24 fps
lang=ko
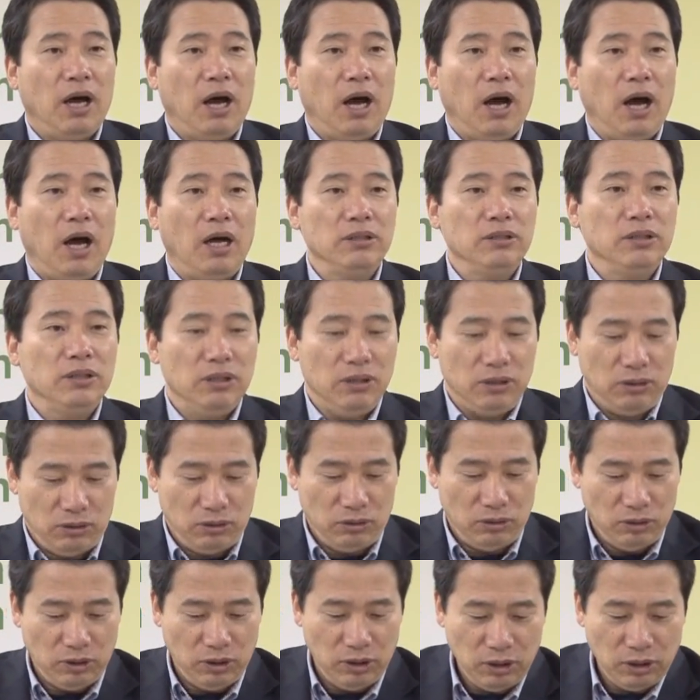아니
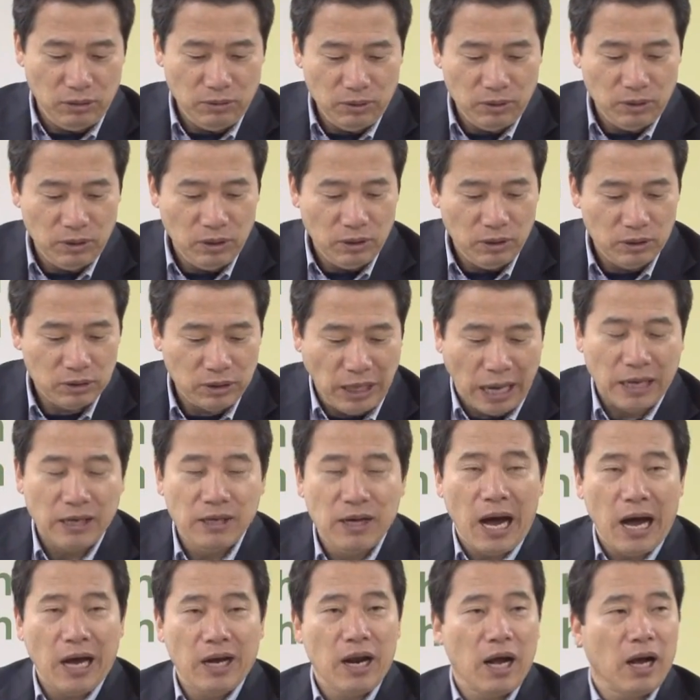단어
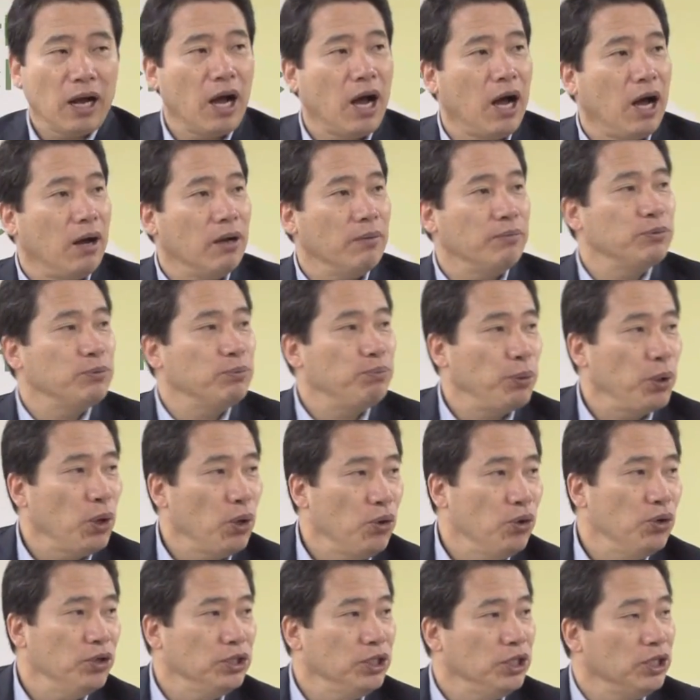하나가
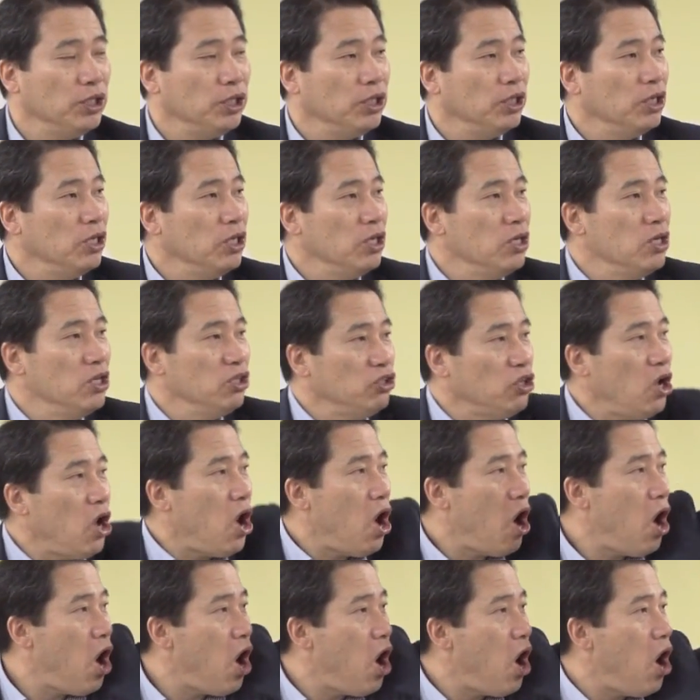표현이 쭉
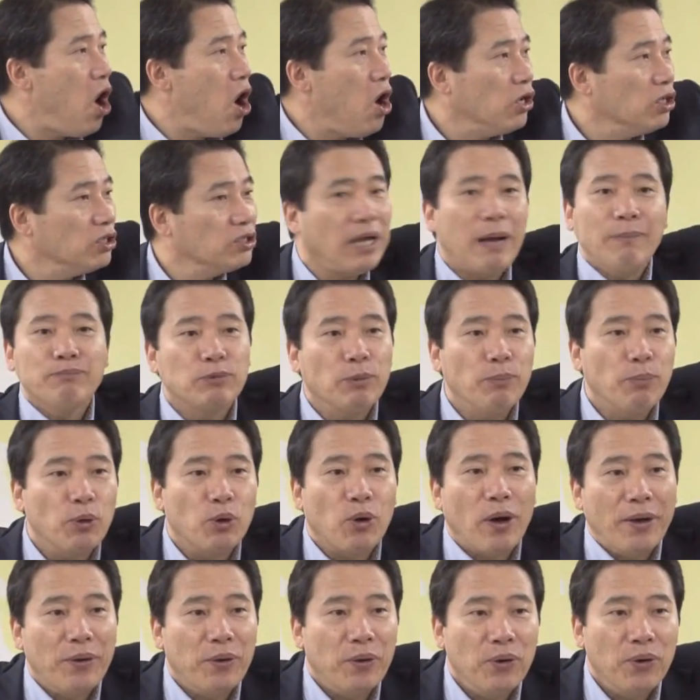3천포로 그
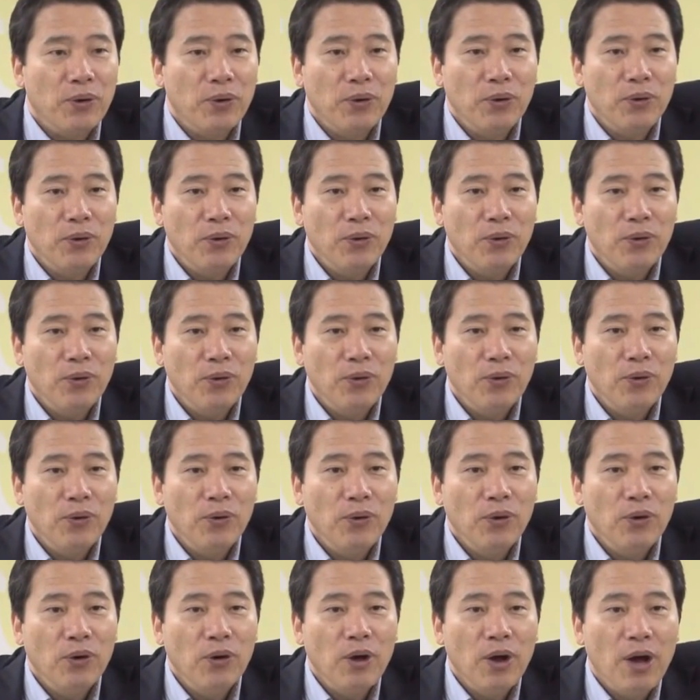가요.
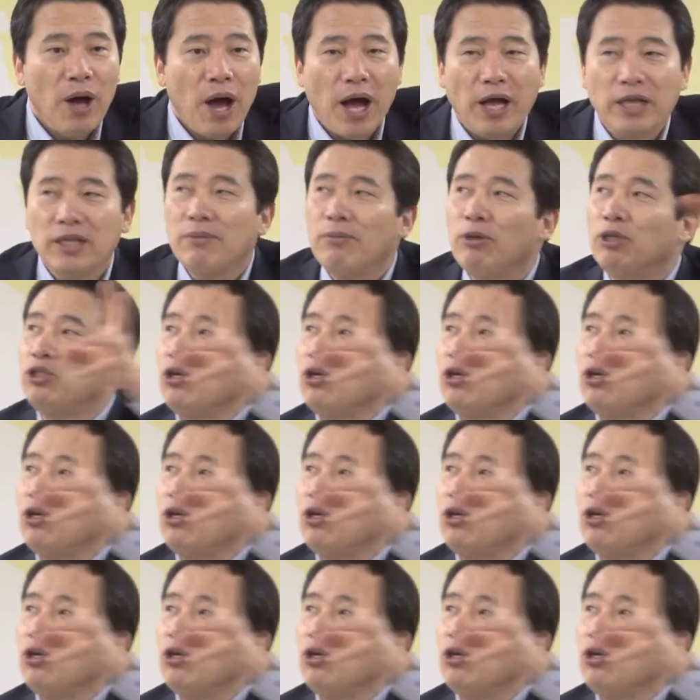아니면